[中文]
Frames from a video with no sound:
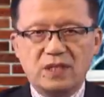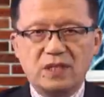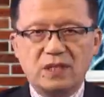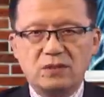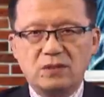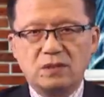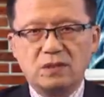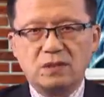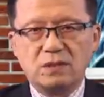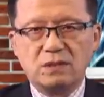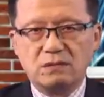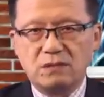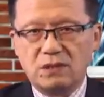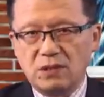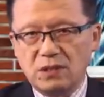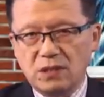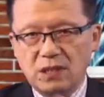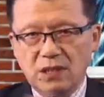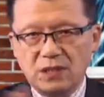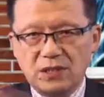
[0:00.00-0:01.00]
程，
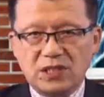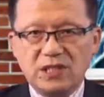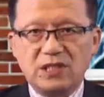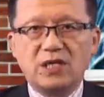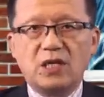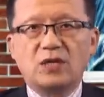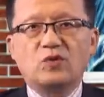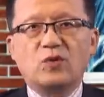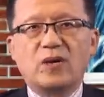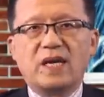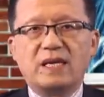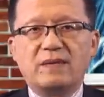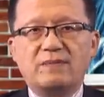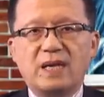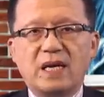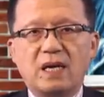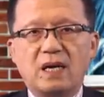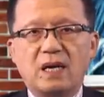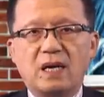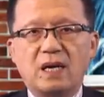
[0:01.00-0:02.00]
这个这个时间段里
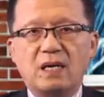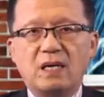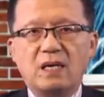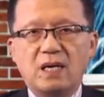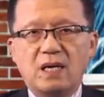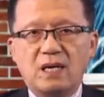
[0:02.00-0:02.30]
边哈，